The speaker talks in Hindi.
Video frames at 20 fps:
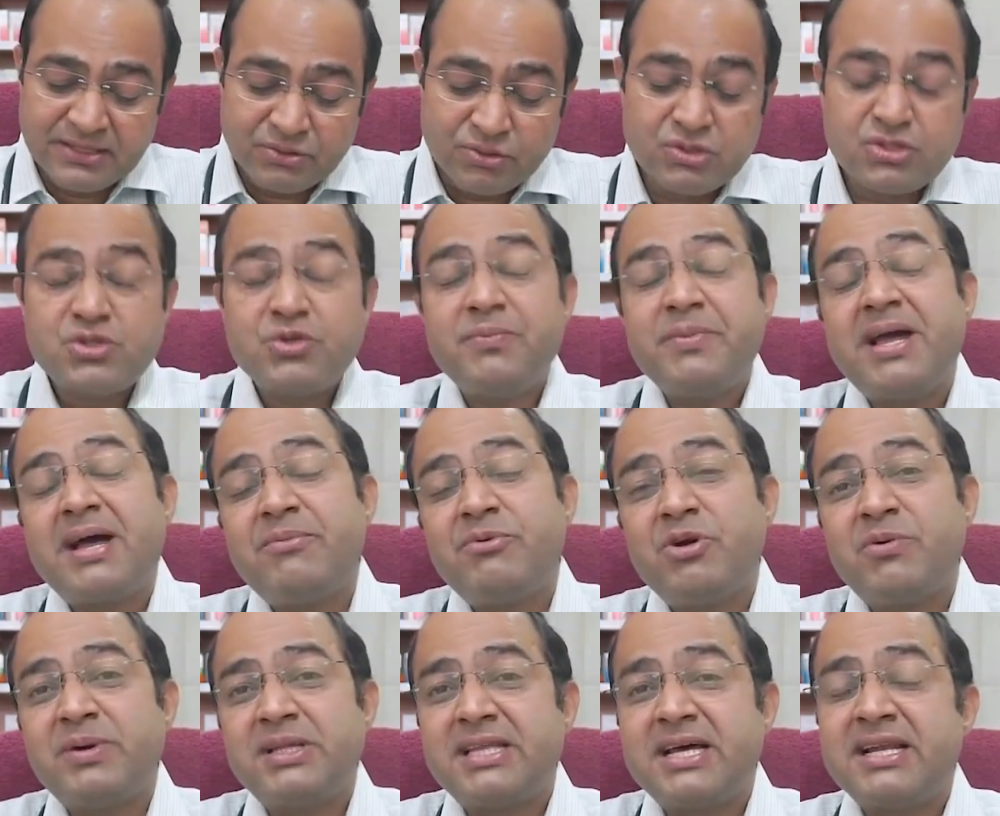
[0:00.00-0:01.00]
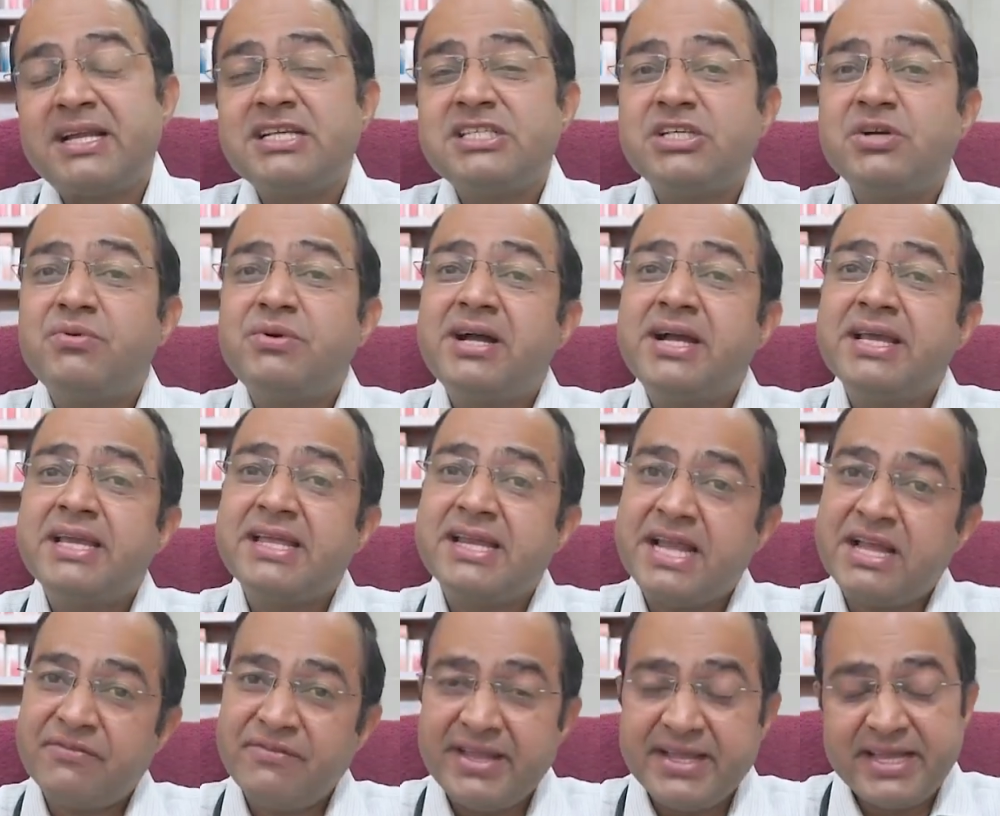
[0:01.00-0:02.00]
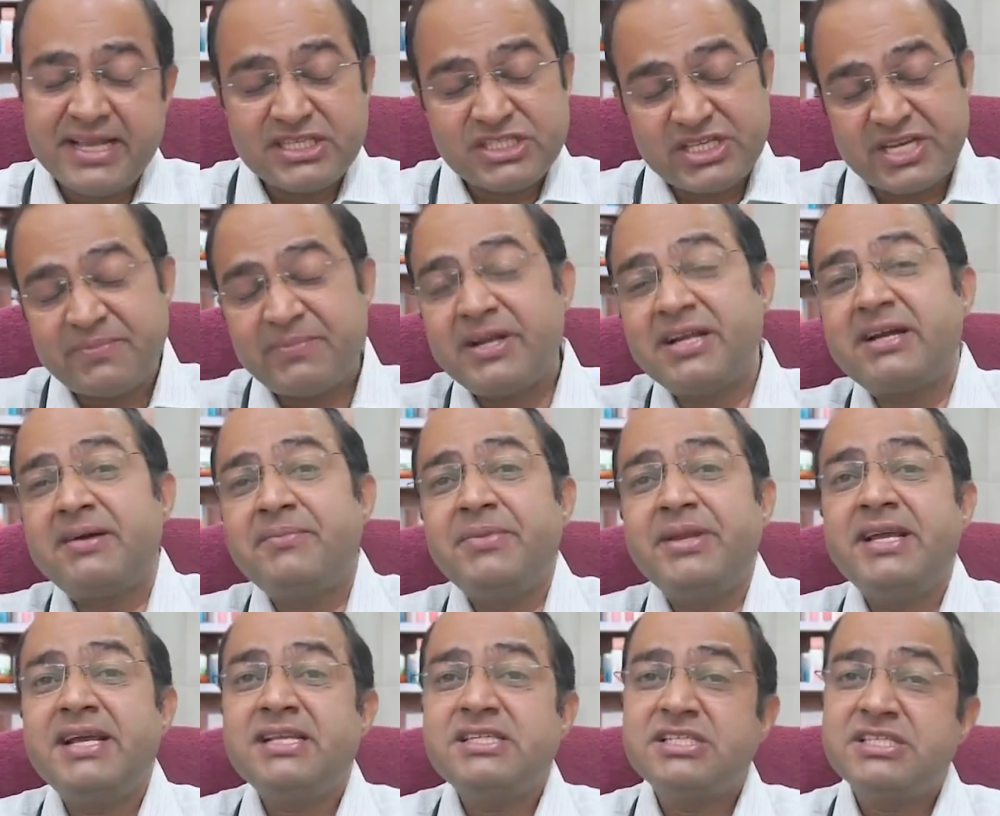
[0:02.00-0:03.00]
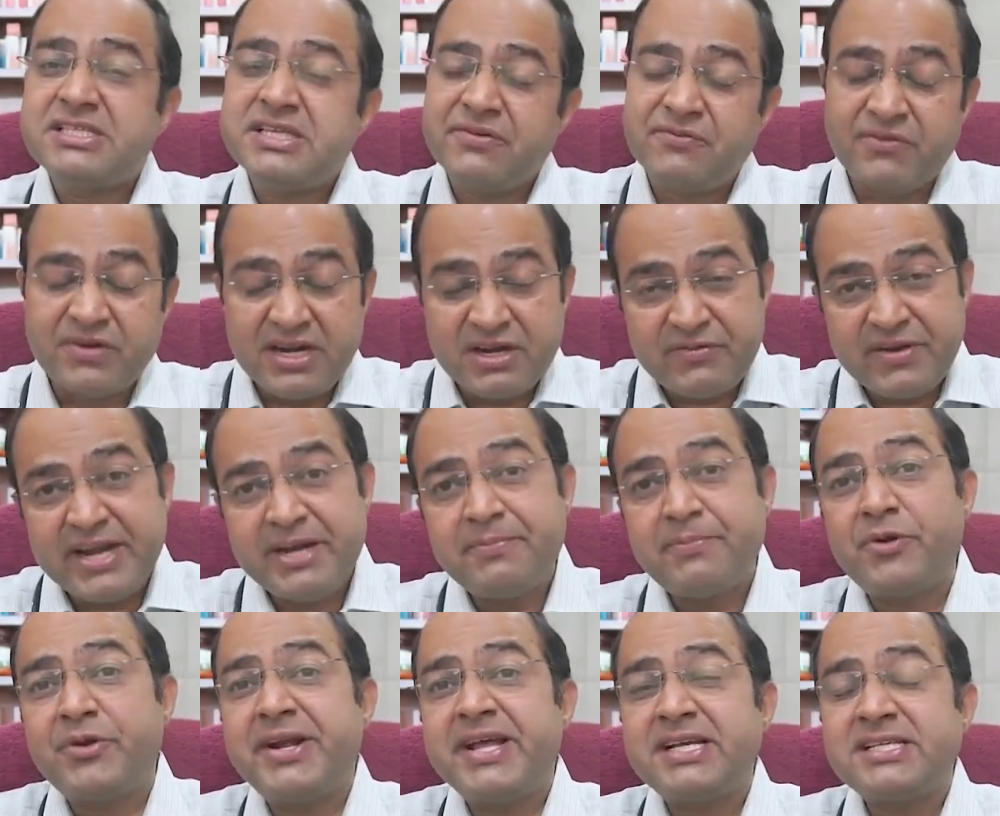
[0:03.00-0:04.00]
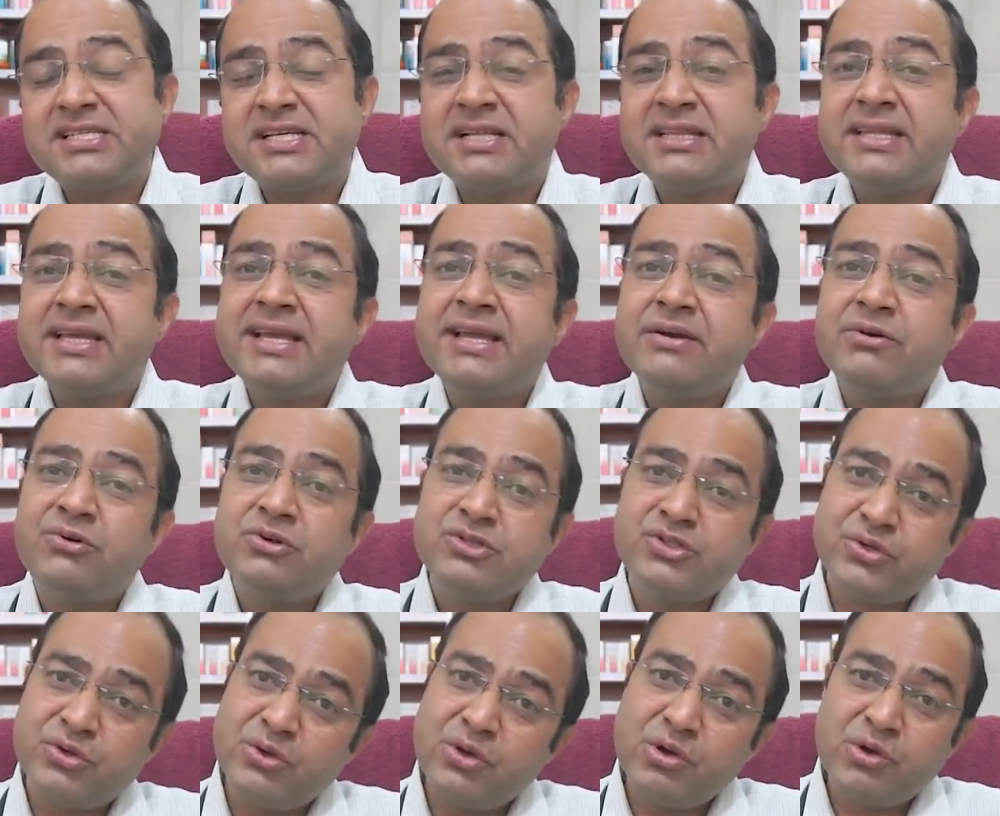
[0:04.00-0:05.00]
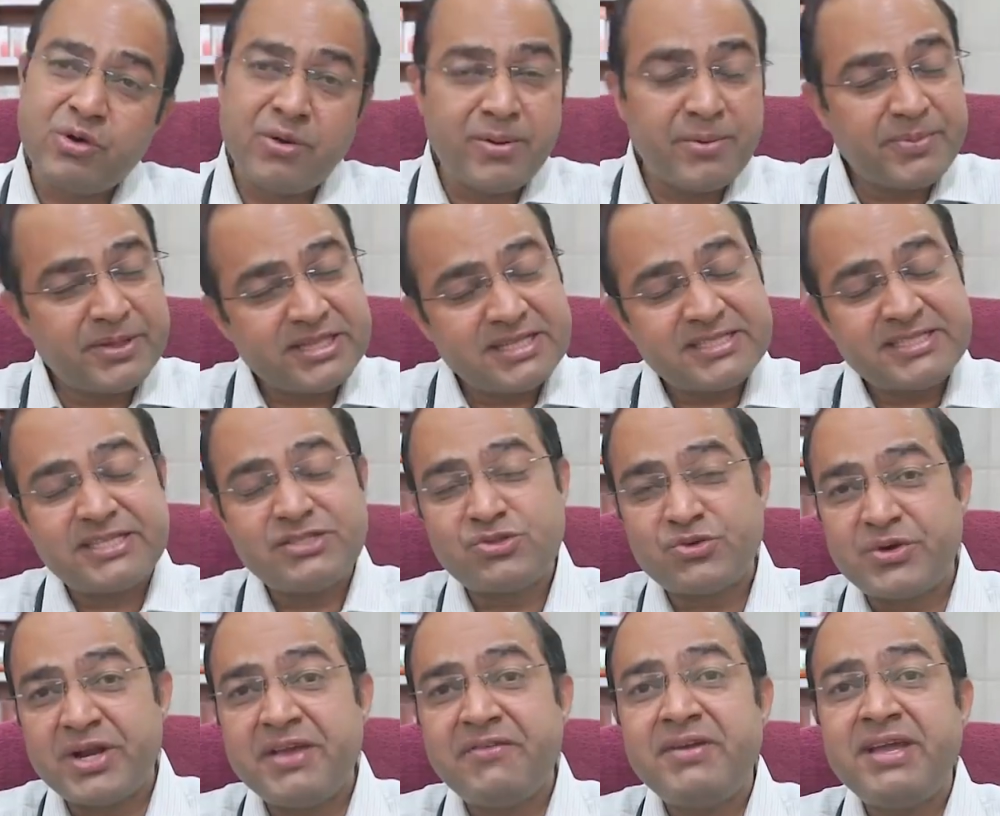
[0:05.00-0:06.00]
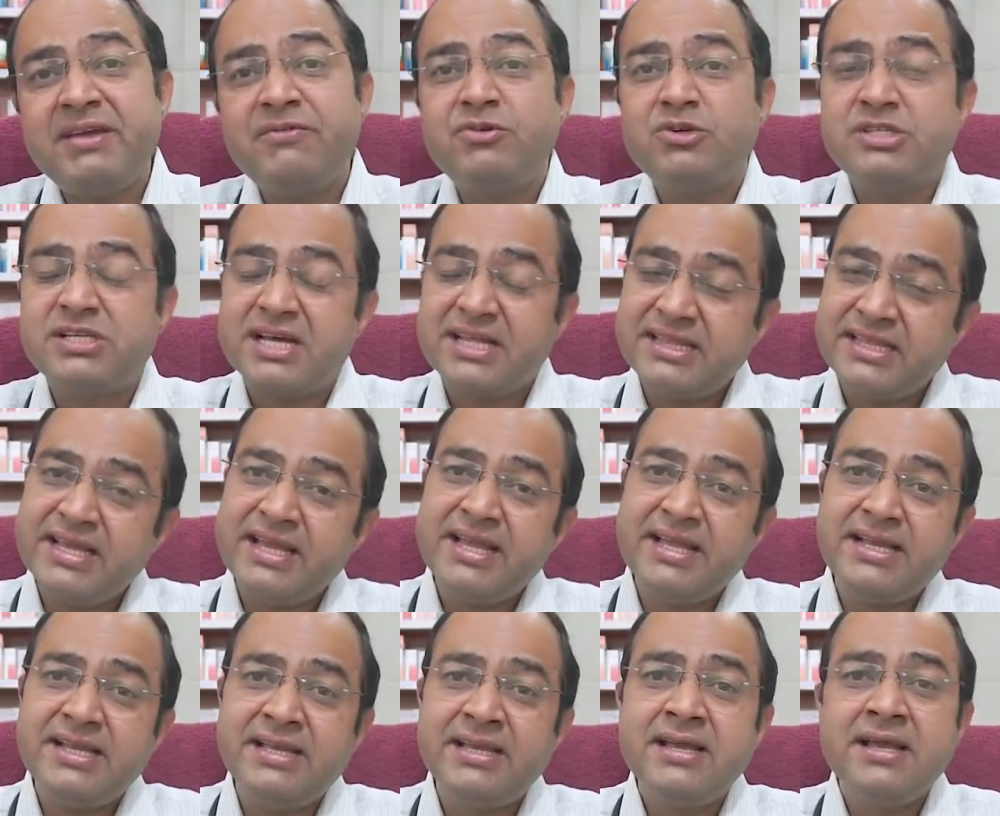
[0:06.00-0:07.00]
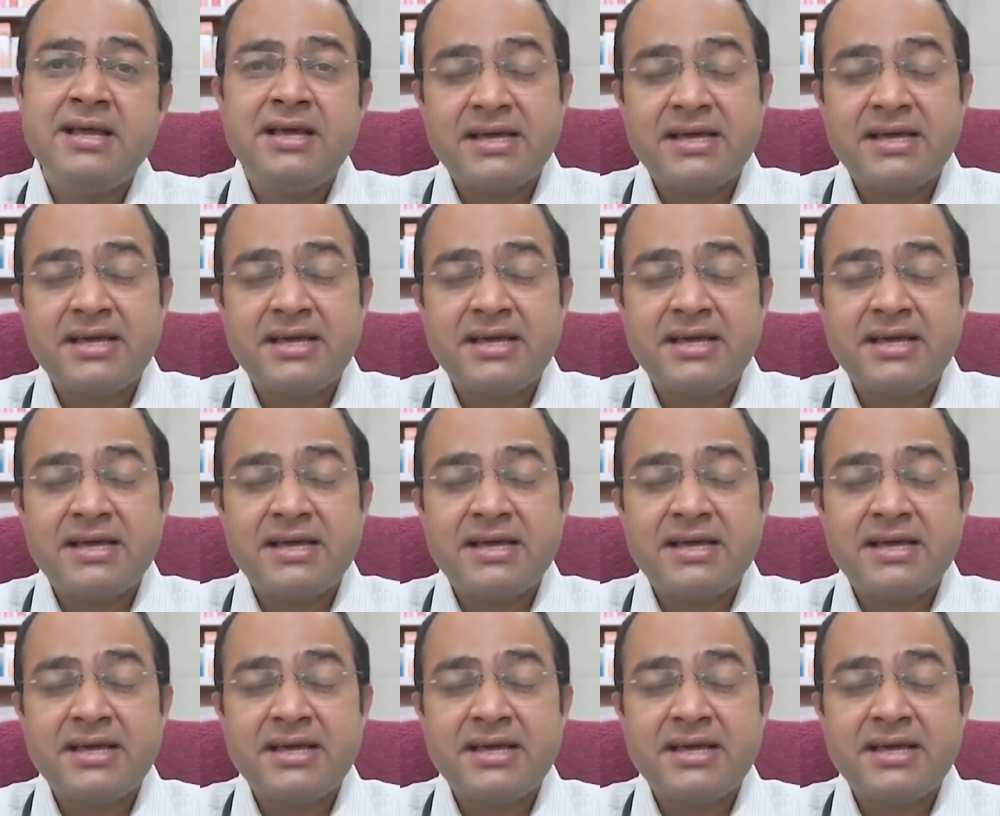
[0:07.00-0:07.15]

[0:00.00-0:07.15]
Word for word: दोस्तों मैं आपको बताना चाहूँगा कि रैकवैक एक जर्मन कंपनी है जिसके वर्ल्ड वाइड प्रोडक्ट्स चलते हैं और जो लोग होम्योपैथी से जुड़े हुए हैं वो जानते हैं कि